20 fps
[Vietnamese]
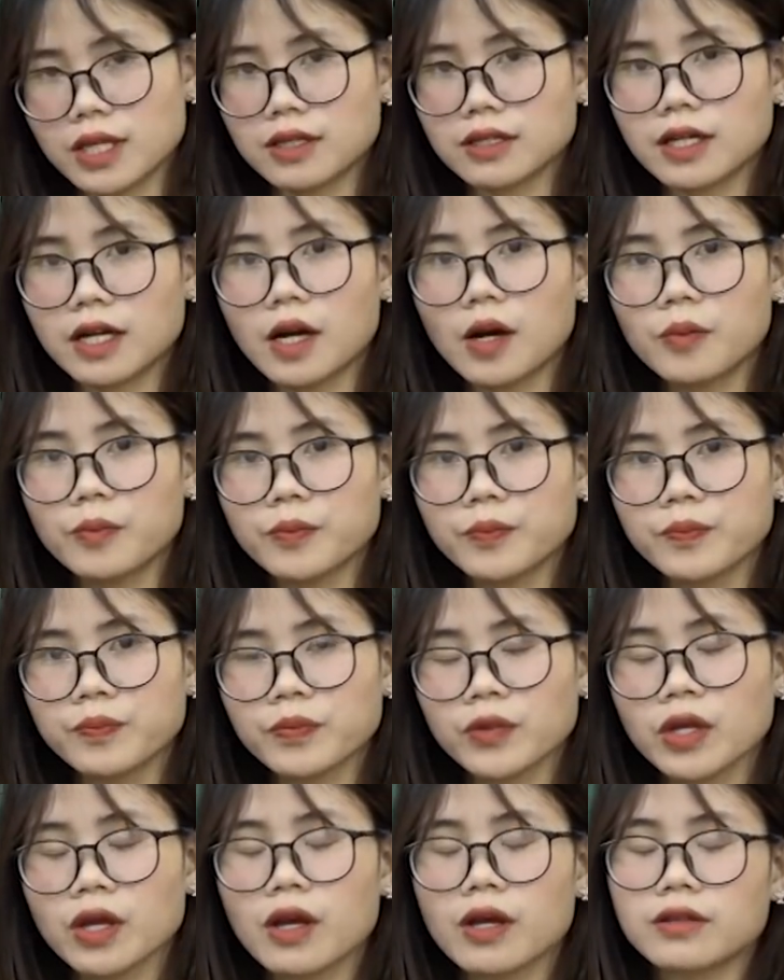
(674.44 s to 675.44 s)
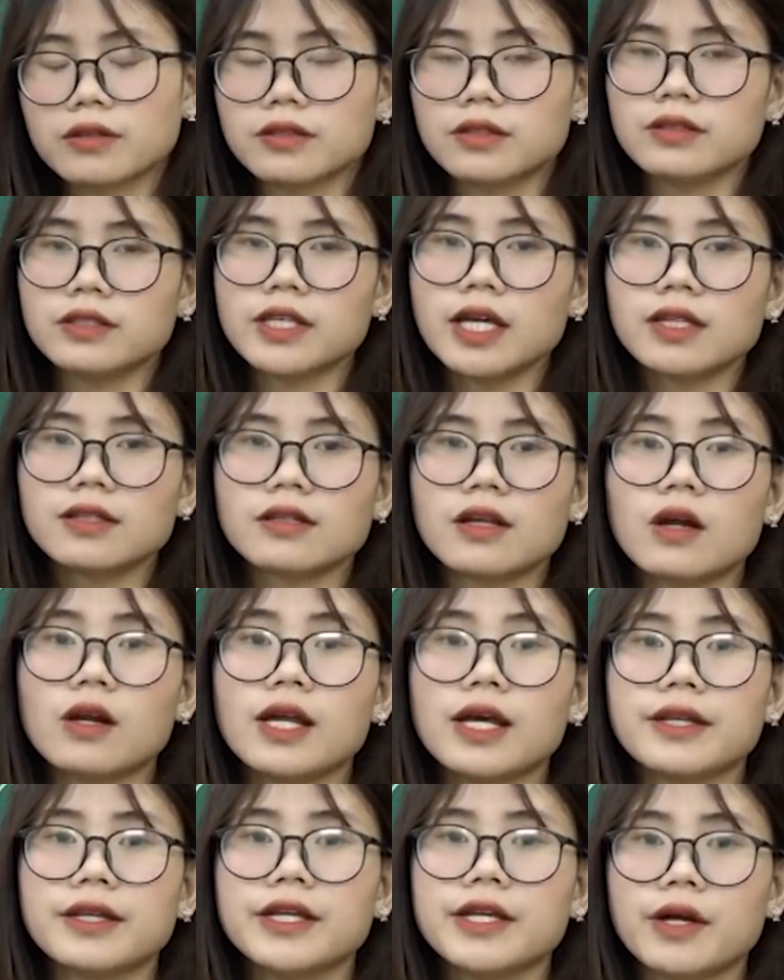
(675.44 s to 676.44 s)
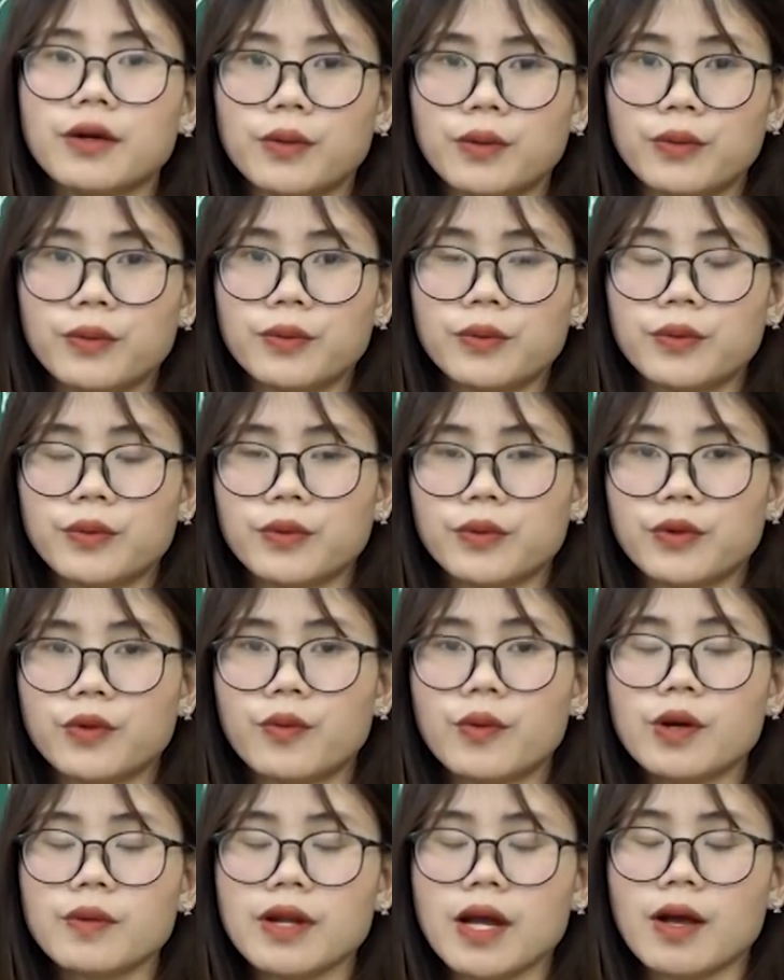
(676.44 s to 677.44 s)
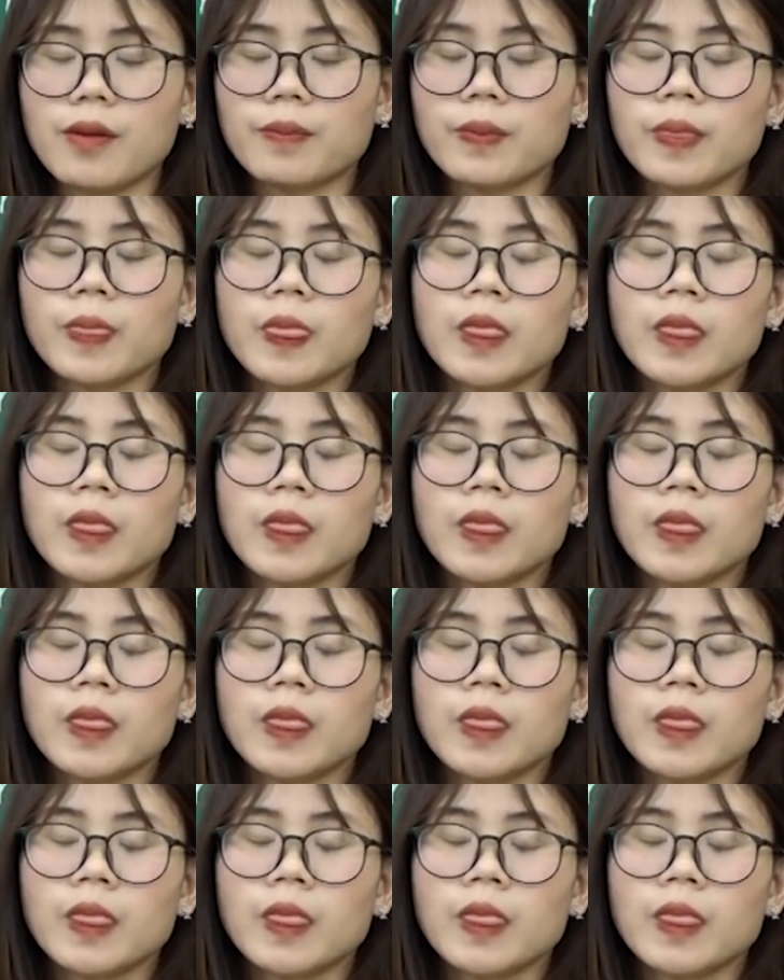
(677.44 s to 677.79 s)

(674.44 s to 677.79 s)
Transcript: thiên không thứ nhất đó là điểu đúng không nào